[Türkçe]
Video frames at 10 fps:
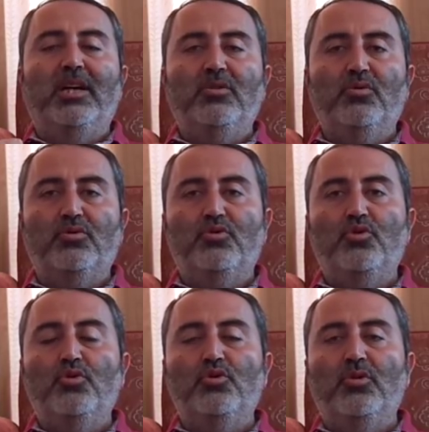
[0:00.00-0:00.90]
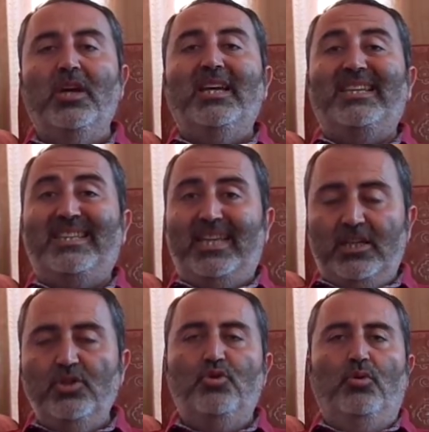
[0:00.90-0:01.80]
daha doğrusu çok çok
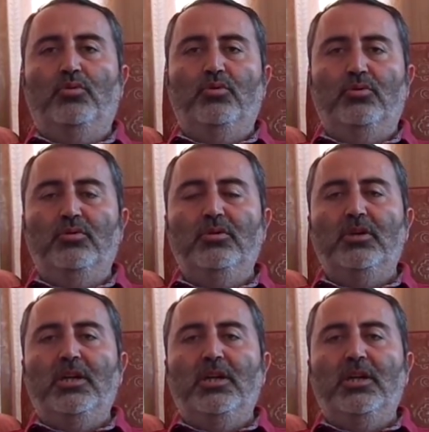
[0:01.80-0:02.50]
geniş olduğunu